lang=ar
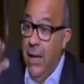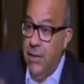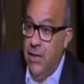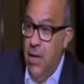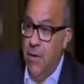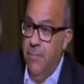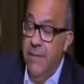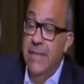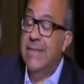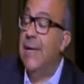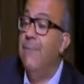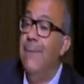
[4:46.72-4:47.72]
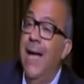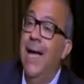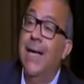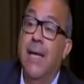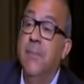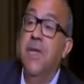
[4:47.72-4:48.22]
الاسعار بنسب
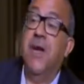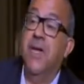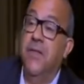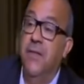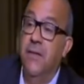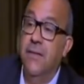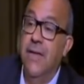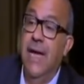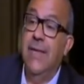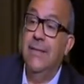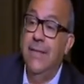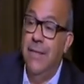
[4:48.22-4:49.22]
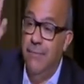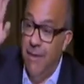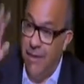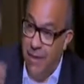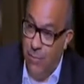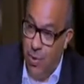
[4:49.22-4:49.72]
بقى كبيره جدا م. يعني اديكي
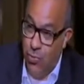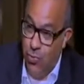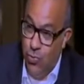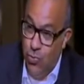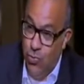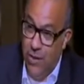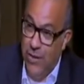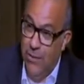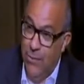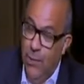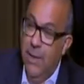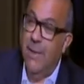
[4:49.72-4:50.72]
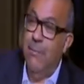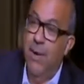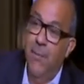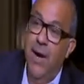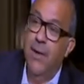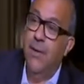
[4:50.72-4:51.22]
مثال برضو وانا وانا
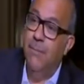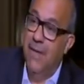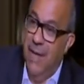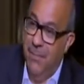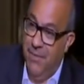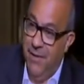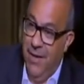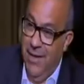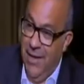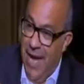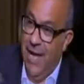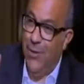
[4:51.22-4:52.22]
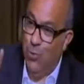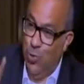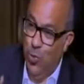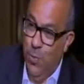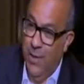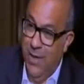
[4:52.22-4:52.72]
بقرب الامثله للاكل
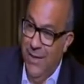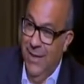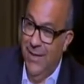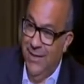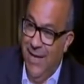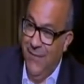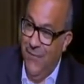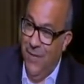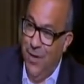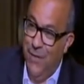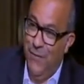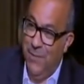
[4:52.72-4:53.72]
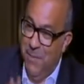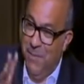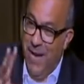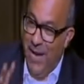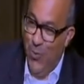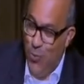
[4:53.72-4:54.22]
والشرب لان احنا انت عارفه ثقافه بتحب
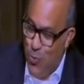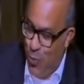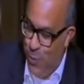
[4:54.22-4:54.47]
الاكل والشرب